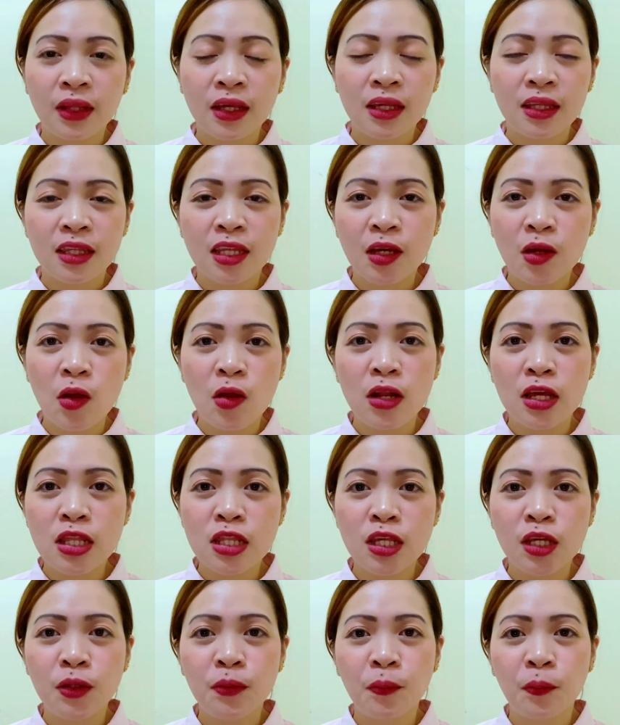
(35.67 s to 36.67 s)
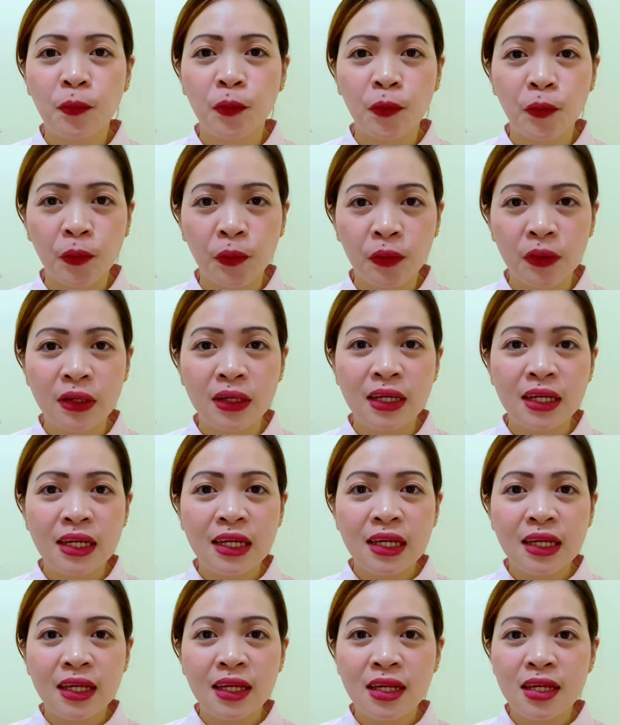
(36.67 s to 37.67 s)
Si collagen po,
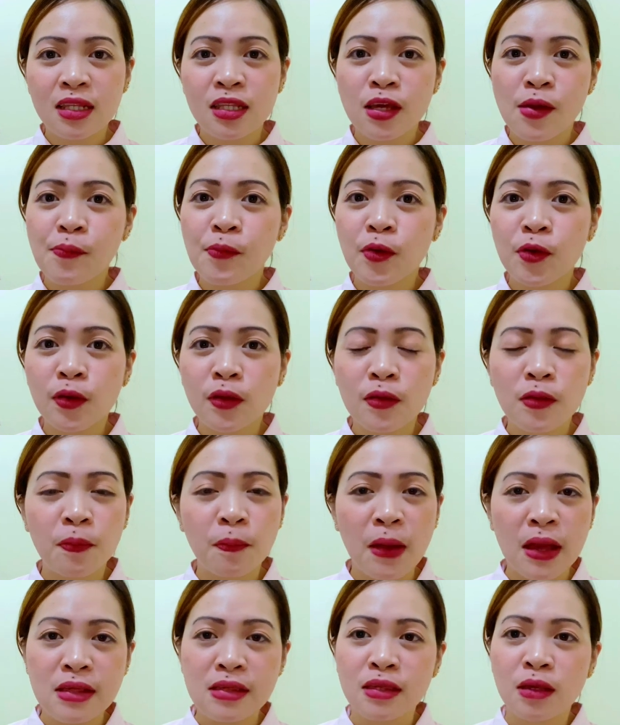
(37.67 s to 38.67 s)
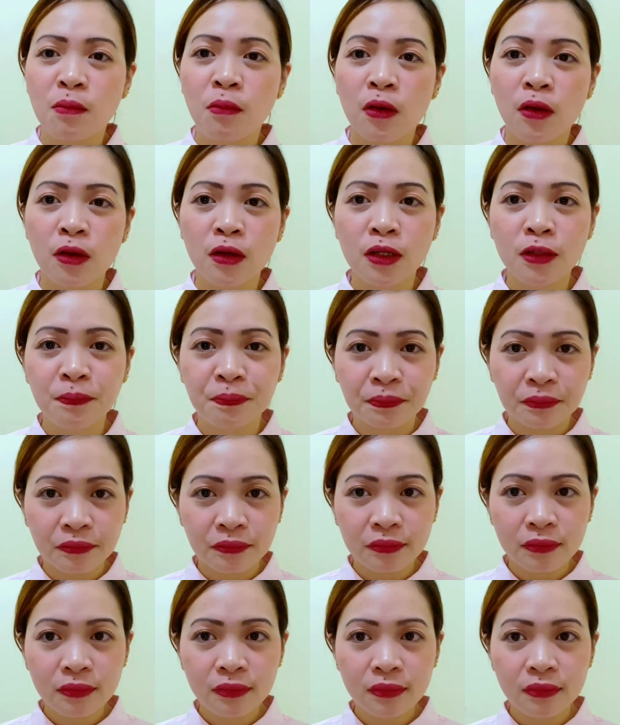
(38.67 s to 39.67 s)
is eh, siya po responsible
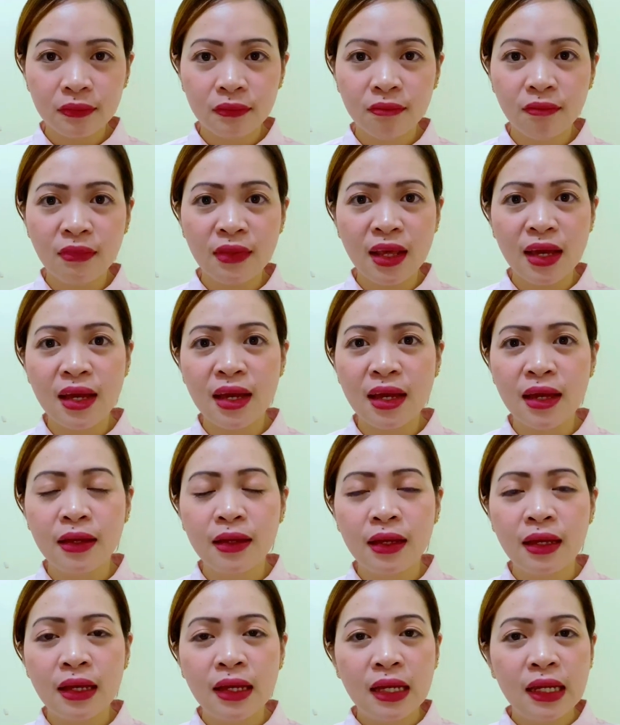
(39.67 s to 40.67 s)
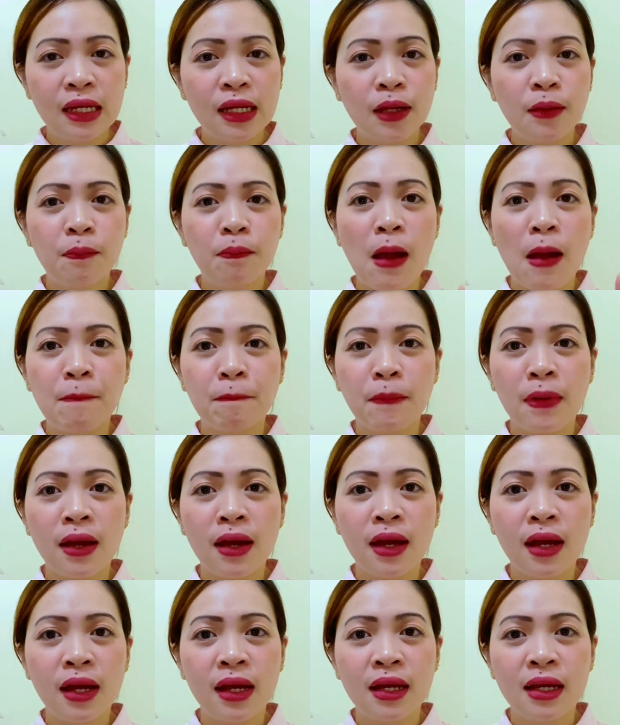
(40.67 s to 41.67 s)
na
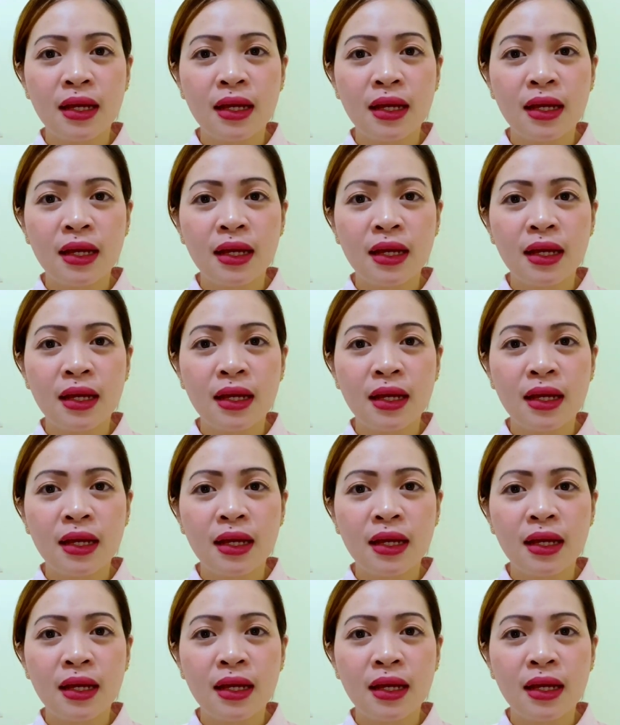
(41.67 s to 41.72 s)
nagpapa